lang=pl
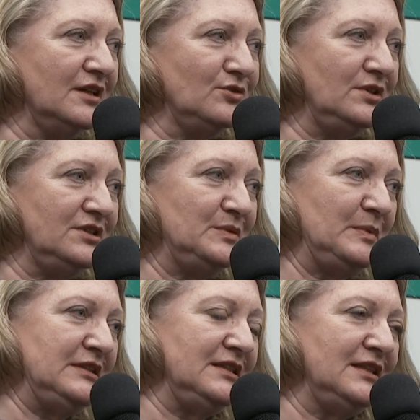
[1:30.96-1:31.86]
diagnostyka
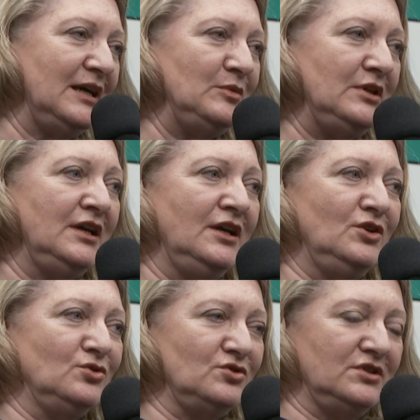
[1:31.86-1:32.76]
jest trudna, bo w tej
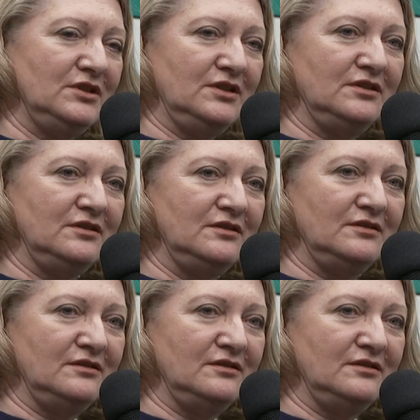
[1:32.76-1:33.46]
postaci powoli